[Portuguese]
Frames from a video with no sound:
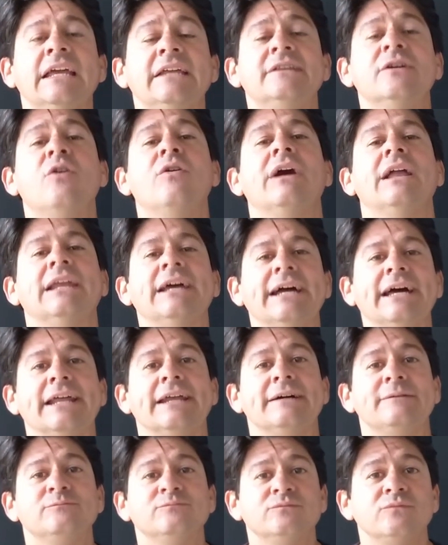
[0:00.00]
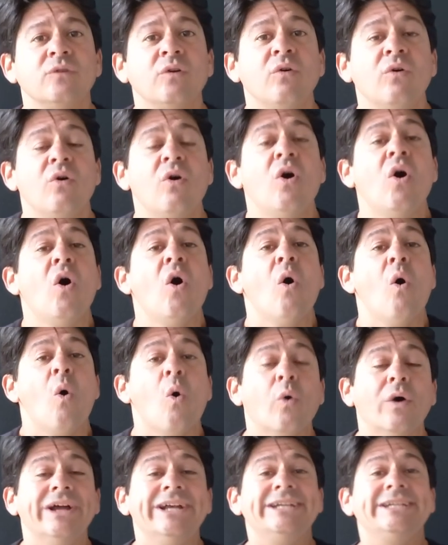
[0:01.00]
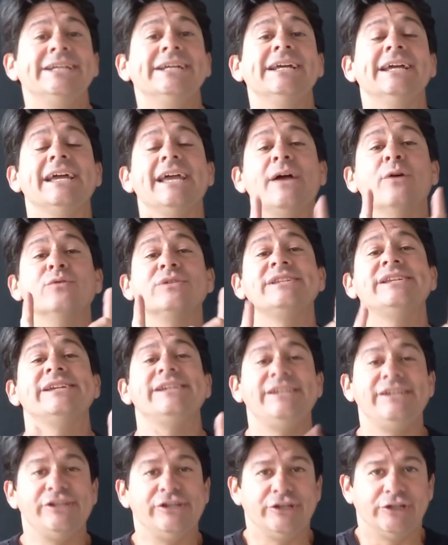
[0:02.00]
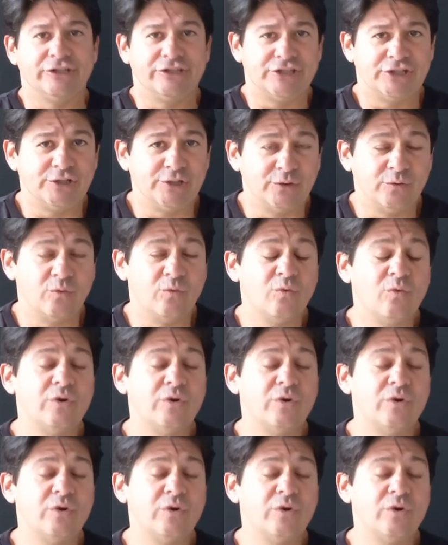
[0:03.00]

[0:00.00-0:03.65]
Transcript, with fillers: Então, galera, hoje é o seguinte.